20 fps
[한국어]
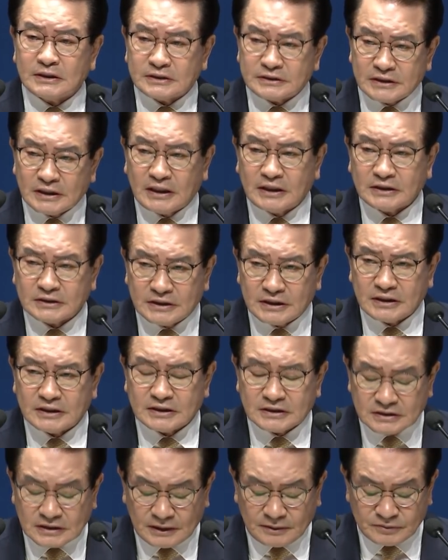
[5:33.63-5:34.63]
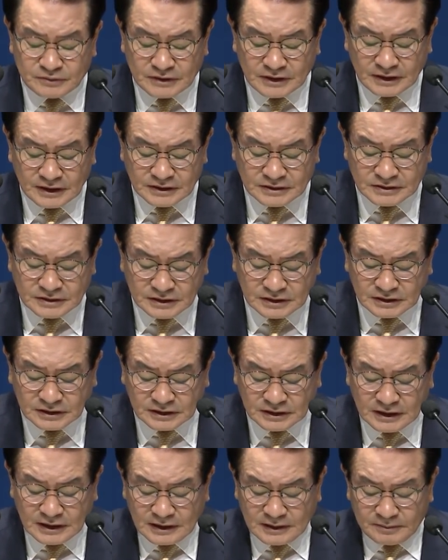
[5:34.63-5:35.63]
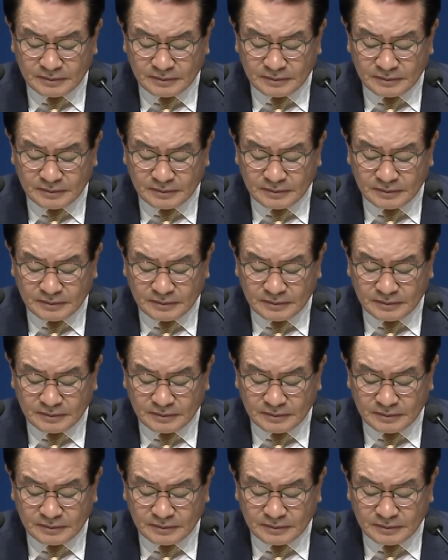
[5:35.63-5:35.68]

창세기 3장에서